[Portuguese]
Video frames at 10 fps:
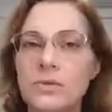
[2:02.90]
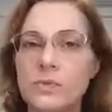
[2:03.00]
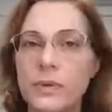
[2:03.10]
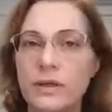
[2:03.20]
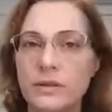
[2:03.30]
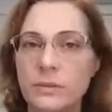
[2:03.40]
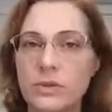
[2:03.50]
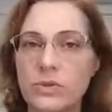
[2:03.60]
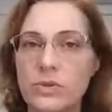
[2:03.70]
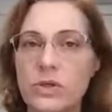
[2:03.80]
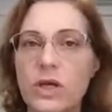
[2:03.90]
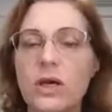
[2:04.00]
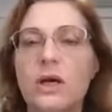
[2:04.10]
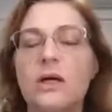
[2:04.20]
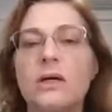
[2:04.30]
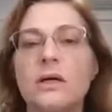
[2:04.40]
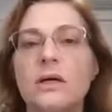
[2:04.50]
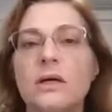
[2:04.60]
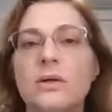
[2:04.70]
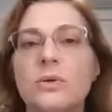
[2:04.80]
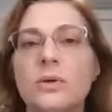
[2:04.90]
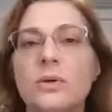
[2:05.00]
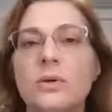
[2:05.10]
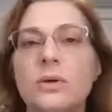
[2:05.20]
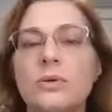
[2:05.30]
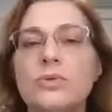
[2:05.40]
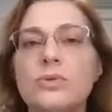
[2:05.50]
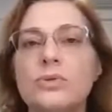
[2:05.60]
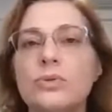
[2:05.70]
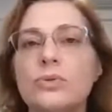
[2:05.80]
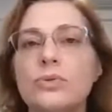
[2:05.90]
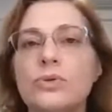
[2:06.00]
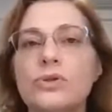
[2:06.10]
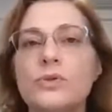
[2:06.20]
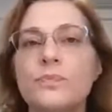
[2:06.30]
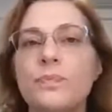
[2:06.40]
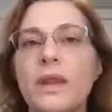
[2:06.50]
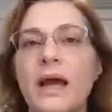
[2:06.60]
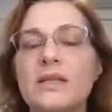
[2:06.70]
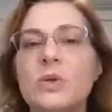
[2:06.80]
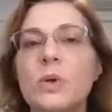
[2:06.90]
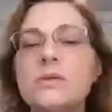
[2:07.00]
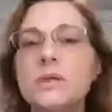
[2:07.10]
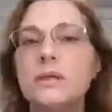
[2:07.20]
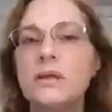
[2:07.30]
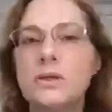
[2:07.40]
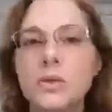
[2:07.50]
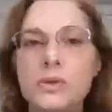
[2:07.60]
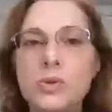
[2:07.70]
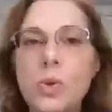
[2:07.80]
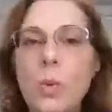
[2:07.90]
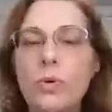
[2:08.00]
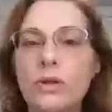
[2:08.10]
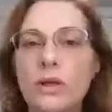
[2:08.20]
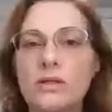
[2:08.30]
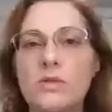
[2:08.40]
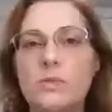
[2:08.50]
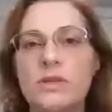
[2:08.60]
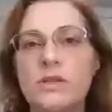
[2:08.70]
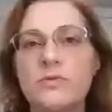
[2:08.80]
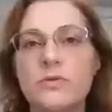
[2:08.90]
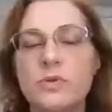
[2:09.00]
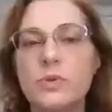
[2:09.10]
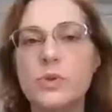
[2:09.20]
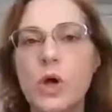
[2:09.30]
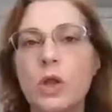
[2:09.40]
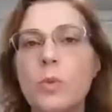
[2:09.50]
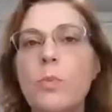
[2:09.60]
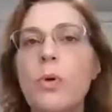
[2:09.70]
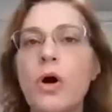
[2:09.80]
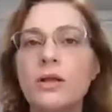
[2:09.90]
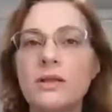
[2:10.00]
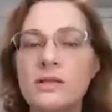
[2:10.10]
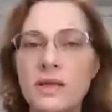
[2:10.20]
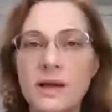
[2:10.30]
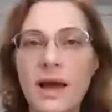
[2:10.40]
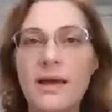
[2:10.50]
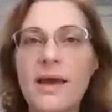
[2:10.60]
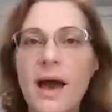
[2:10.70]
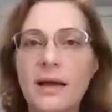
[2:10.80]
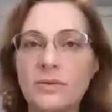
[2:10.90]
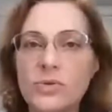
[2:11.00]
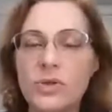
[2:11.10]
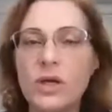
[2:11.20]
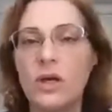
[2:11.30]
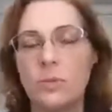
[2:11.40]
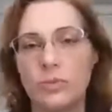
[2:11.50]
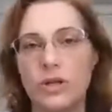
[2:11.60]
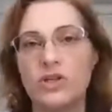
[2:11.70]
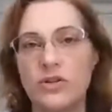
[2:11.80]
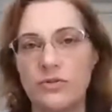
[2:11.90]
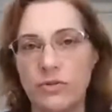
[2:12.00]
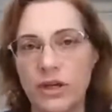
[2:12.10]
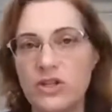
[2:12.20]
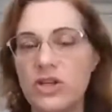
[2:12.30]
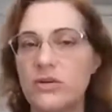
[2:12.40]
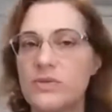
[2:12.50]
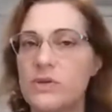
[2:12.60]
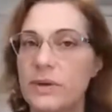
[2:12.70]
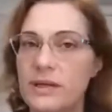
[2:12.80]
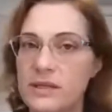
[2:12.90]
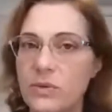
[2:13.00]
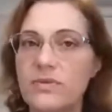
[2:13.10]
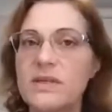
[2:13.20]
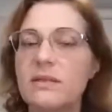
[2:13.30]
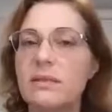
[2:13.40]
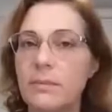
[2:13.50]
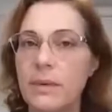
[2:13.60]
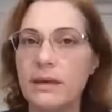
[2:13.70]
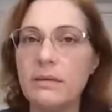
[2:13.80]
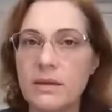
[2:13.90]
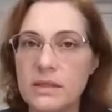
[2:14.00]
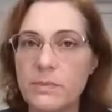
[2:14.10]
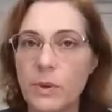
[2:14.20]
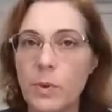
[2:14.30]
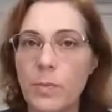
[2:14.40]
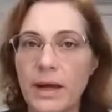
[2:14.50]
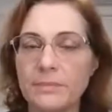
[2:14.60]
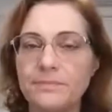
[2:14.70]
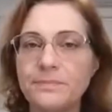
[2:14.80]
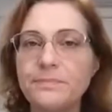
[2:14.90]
dos parâmetros. Uh, os, os, as concentrações, os componentes específicos do solo podem ser carreados por este efluente, então isso é uma questão que você também tem que se preocupar